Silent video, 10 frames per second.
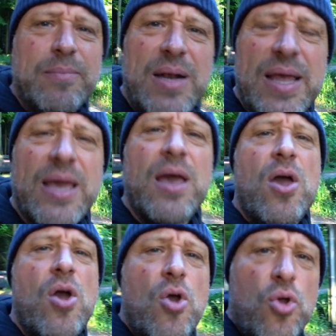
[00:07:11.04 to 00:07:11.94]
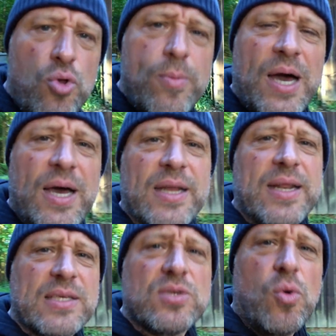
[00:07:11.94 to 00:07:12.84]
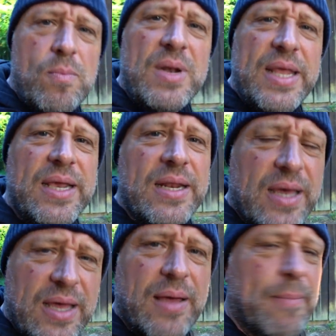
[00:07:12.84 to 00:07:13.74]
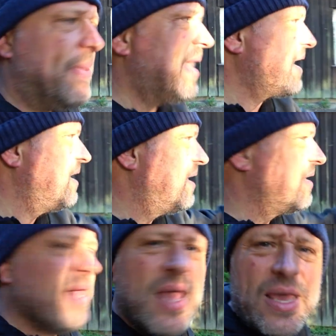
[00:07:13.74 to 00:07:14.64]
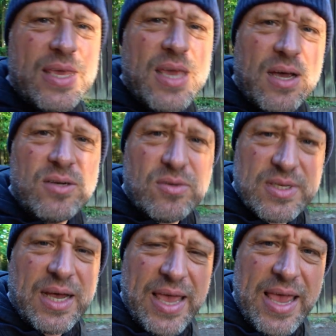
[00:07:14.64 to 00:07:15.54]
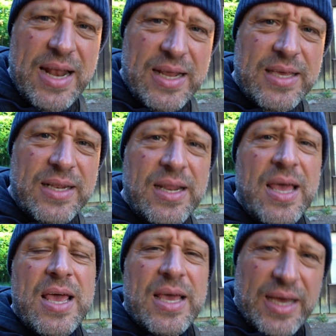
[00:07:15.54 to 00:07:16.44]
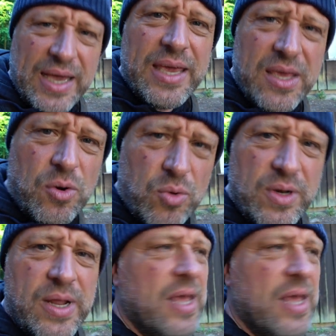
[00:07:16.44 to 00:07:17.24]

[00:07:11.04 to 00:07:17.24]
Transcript: Blick über das umliegende Bergland hier in unserer herrlichen Region.